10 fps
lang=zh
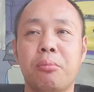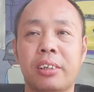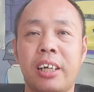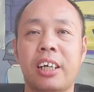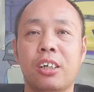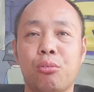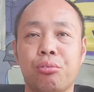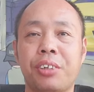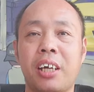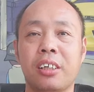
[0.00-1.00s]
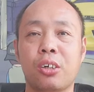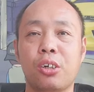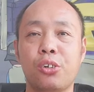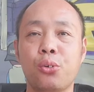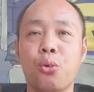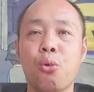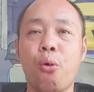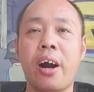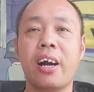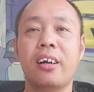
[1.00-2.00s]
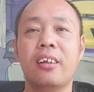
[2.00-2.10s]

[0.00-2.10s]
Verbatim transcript: 们带来苦难的庸官、